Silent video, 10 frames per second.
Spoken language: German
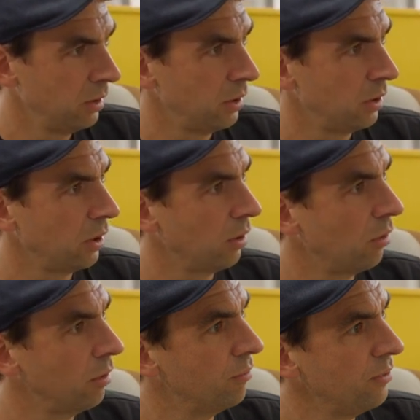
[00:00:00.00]
Ja.
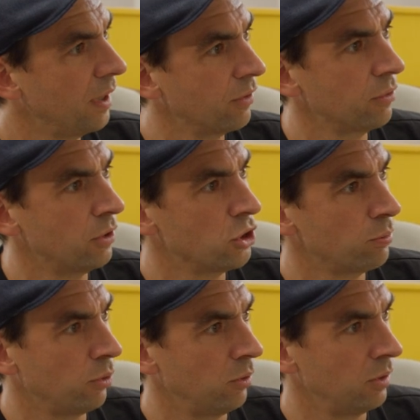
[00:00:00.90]
Und wie hast du den
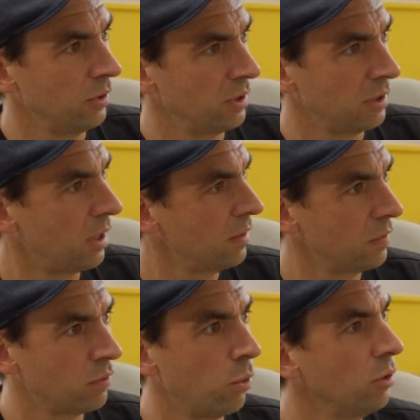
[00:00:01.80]
Sprung dann
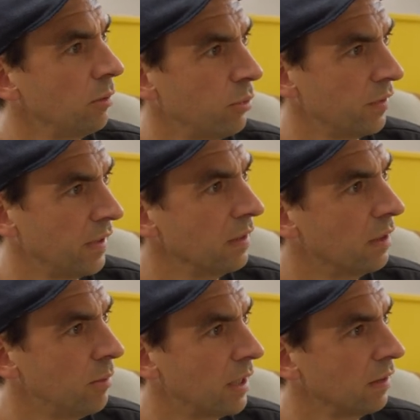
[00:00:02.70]
zu 100 Prozent
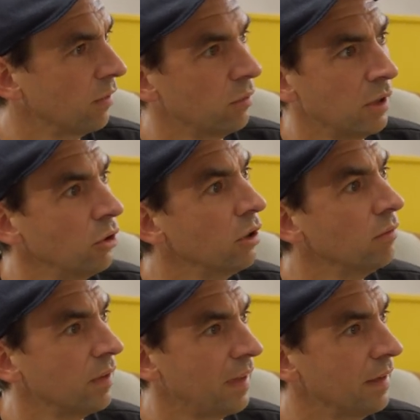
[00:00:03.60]
gemacht? Hast du dann
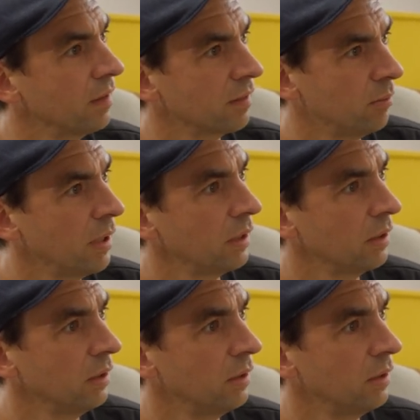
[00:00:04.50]
irgendwas anders gemacht?